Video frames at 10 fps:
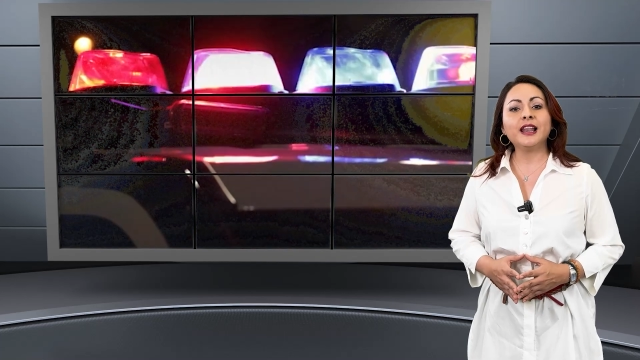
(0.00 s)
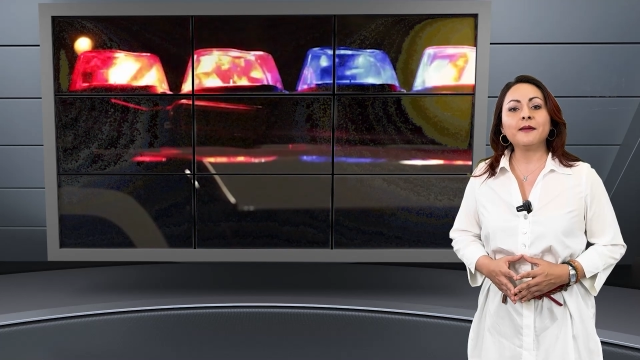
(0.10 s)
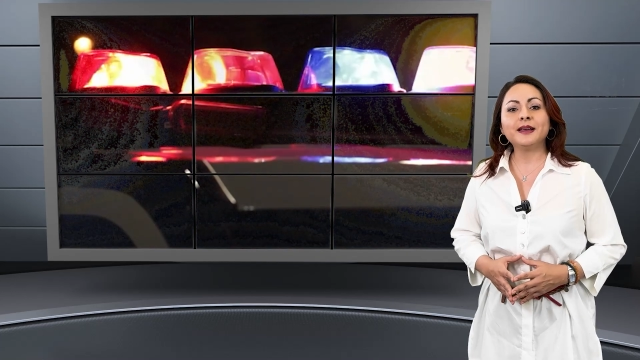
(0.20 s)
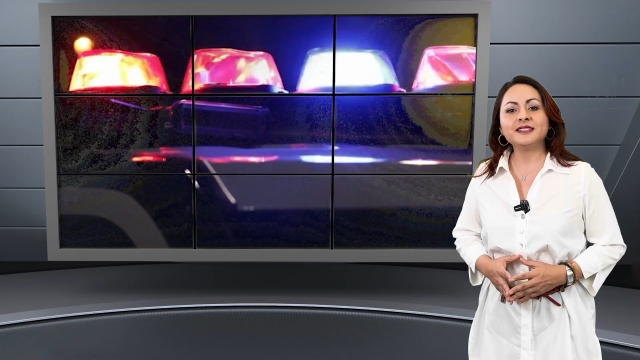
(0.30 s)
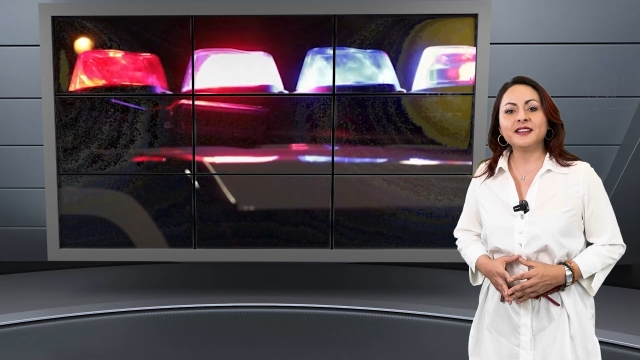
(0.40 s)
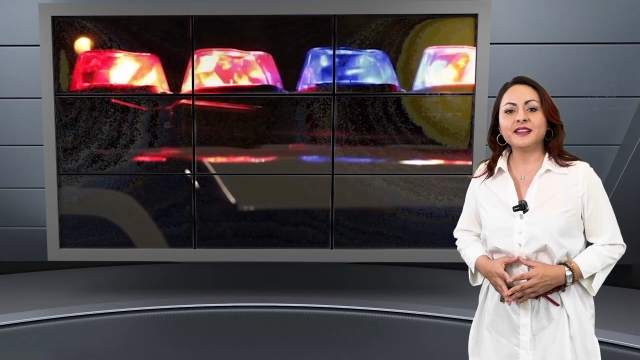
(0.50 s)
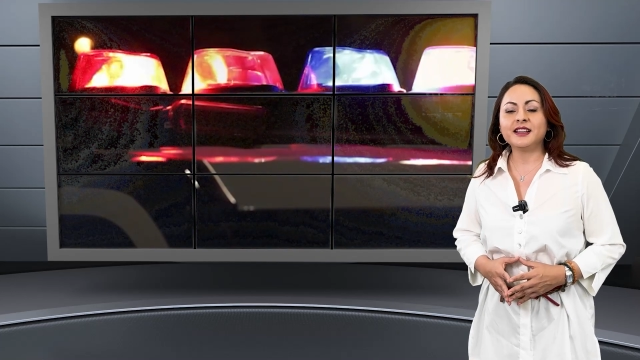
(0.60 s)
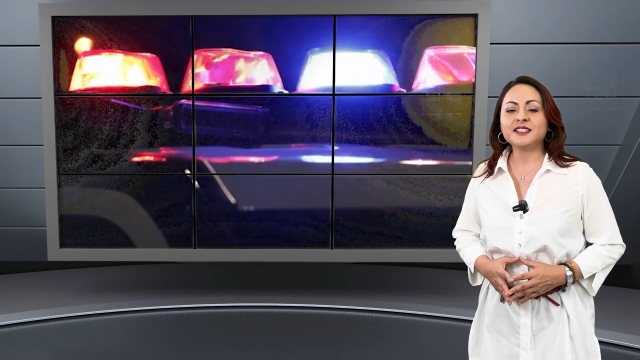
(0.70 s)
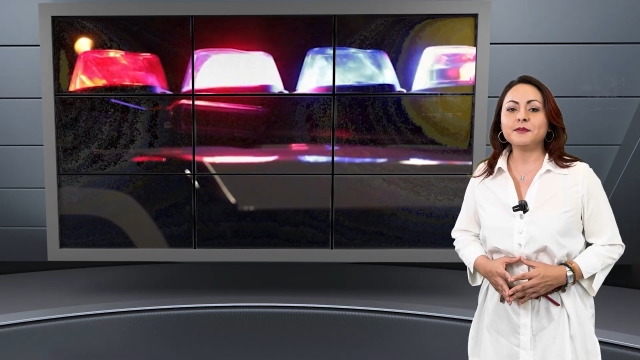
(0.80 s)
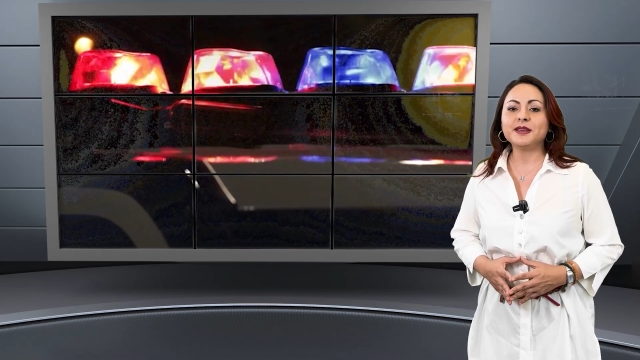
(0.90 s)
el avance de
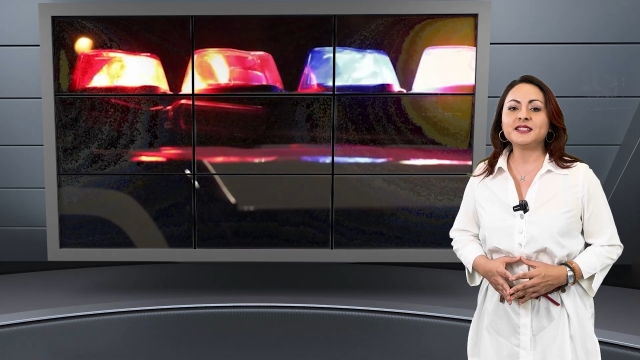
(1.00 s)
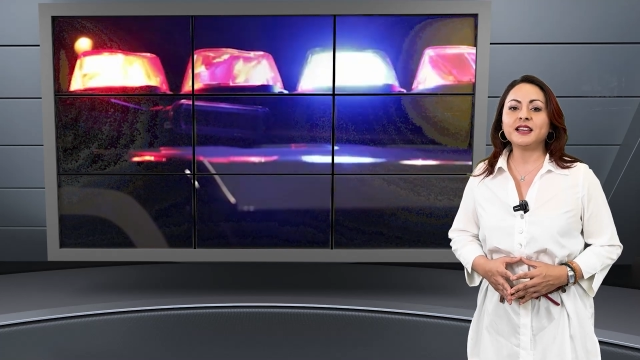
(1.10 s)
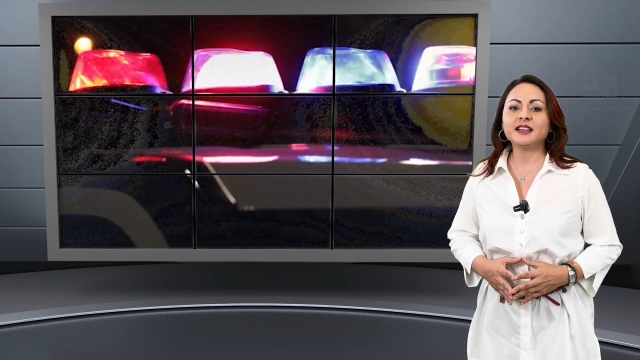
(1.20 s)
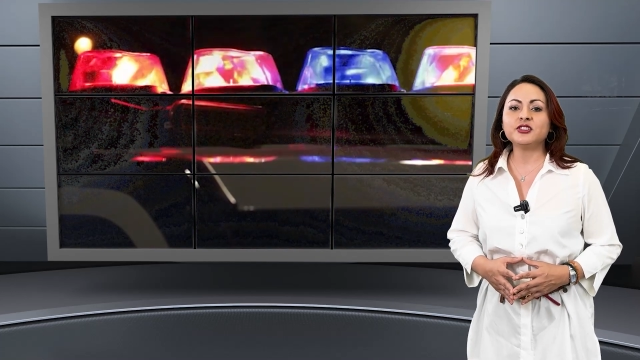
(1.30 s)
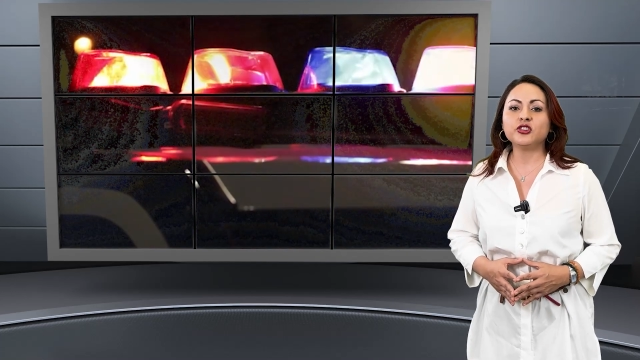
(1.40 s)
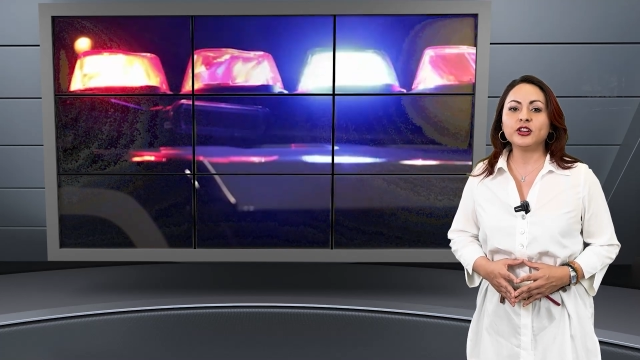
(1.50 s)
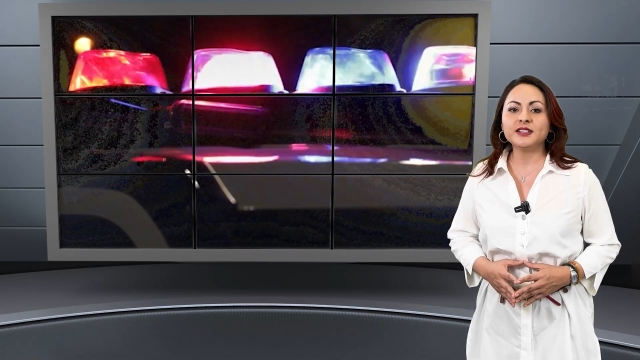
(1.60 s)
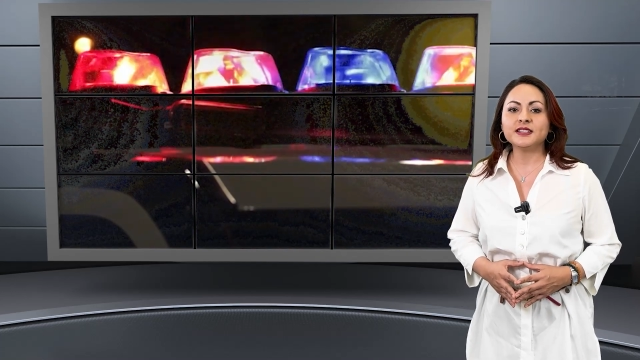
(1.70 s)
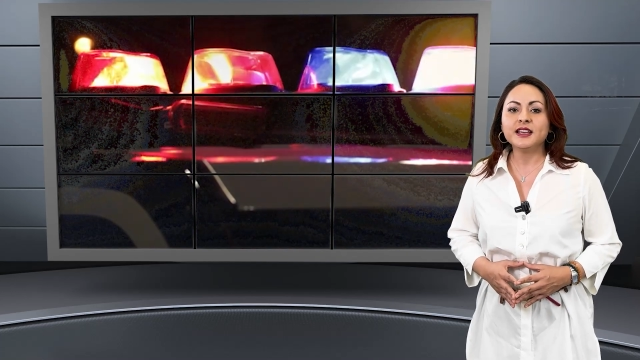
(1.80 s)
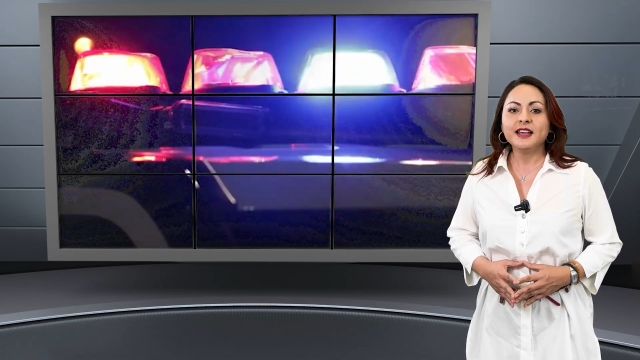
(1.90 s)
las
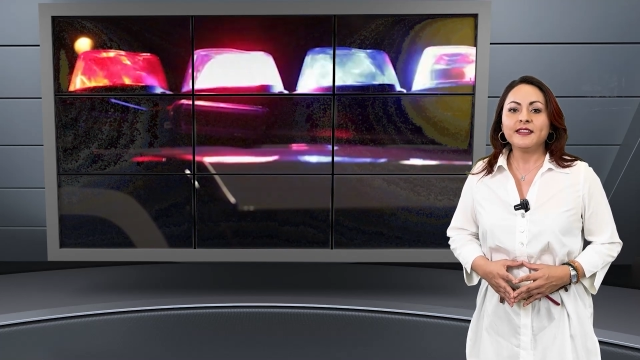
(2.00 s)
investigaciones